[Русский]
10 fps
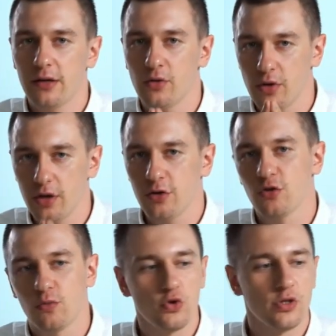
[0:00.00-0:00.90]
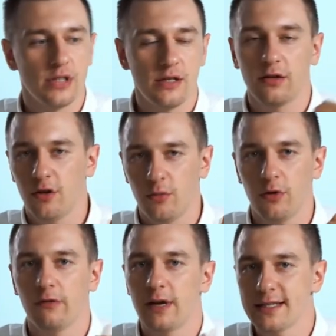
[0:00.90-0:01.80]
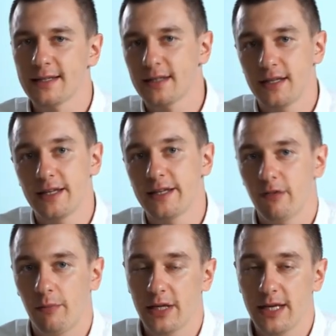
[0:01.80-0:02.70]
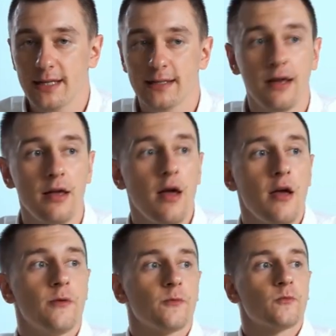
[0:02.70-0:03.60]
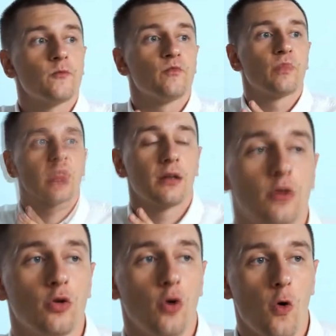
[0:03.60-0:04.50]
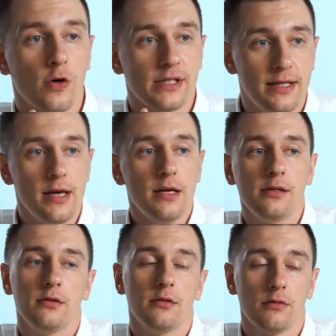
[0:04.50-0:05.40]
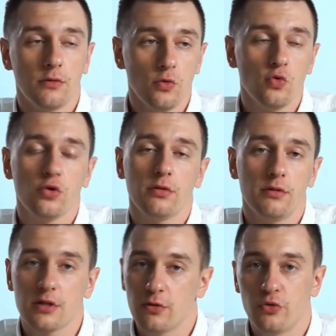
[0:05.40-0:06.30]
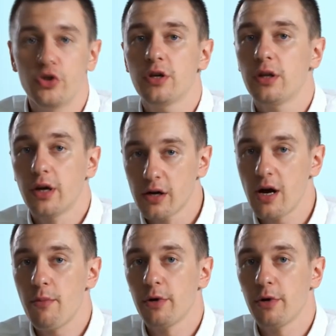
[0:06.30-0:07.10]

деревянную крышу может сделать любой Вася соседнего подъезда – то здесь нужен исключительно